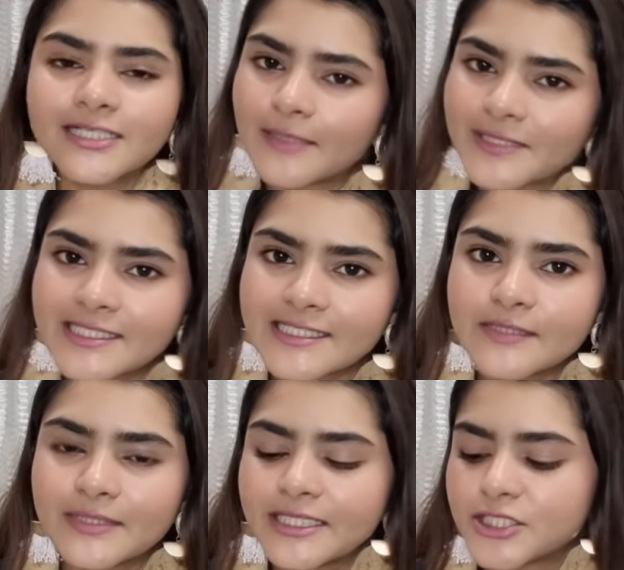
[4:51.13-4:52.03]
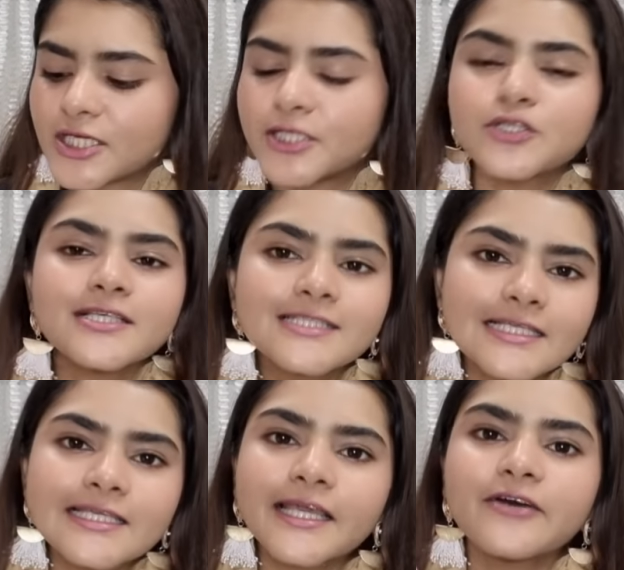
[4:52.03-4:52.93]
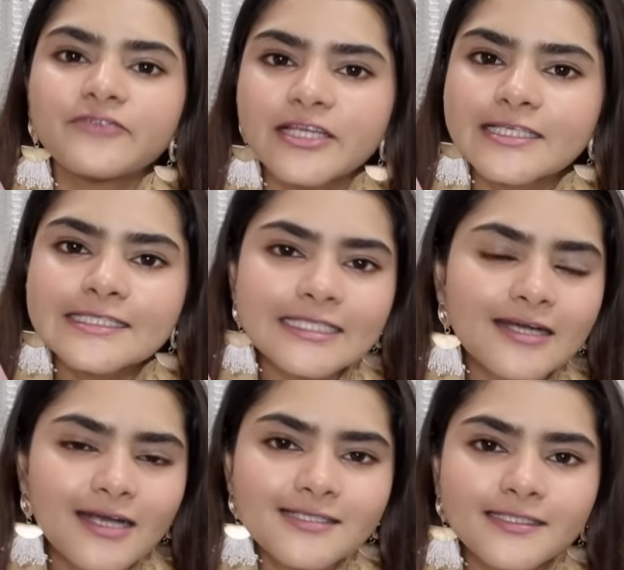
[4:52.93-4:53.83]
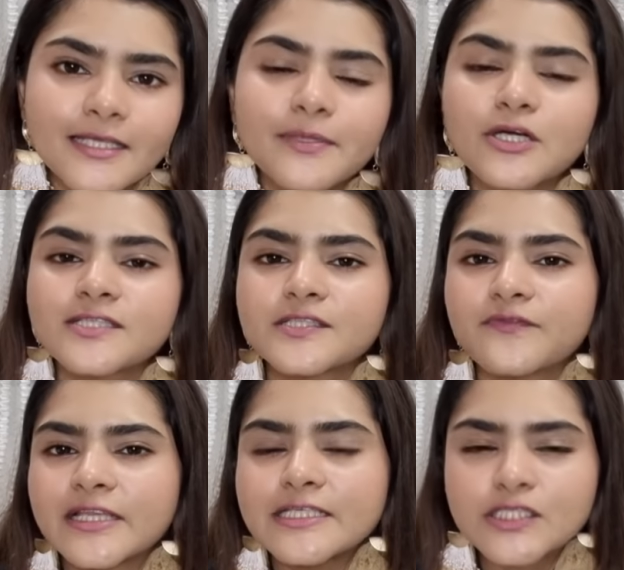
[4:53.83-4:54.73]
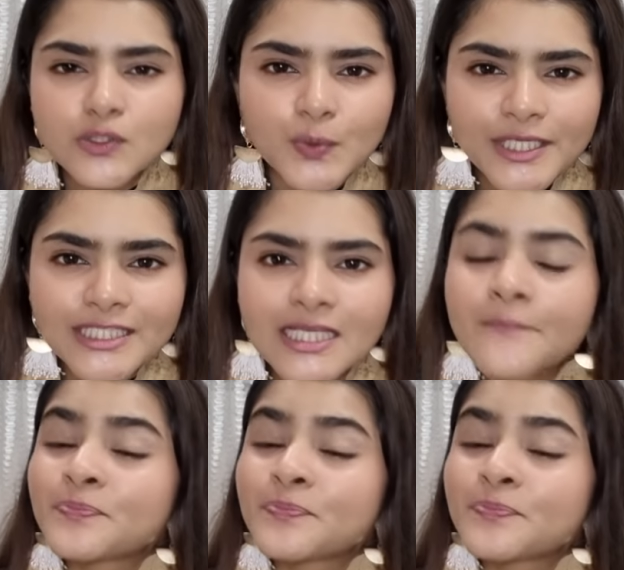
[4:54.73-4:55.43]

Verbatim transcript: अगर आप किसी से मिलने जा रहे हो तो इस तरीके का फ्रेग्रेंस लगा सकते हैं बिकॉज इट्स वेरी स्वीट